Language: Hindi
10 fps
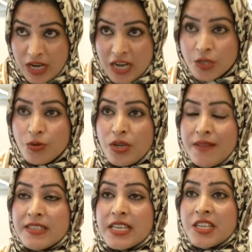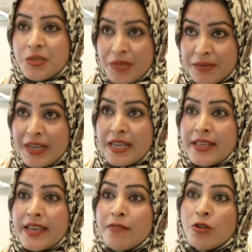ग्रास रूट लेवल से कश्मीर में
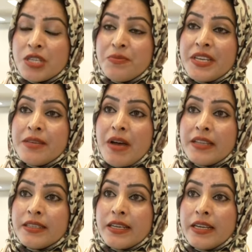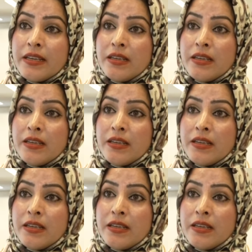रहता है क्या वो कश्मीर की बात करें